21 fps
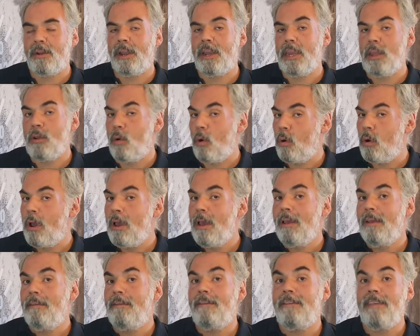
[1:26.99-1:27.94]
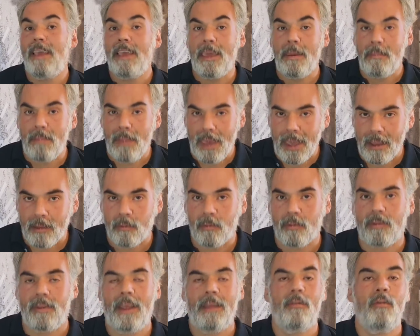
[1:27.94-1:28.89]
criou
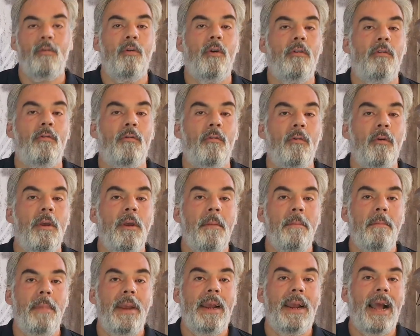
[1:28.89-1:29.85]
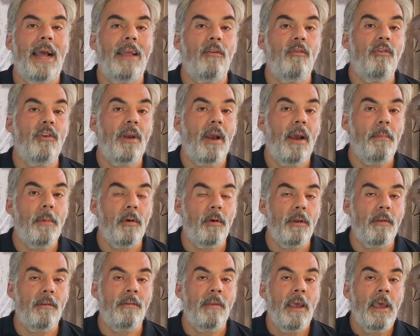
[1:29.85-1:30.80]
segmentos né, no nosso mercado de
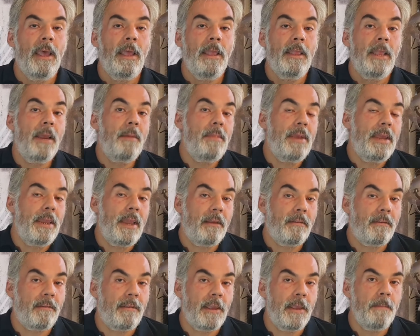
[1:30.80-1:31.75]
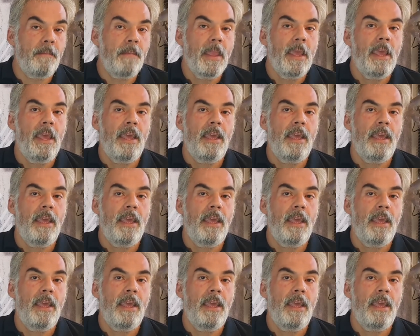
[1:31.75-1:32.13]
caminhões, termine assim.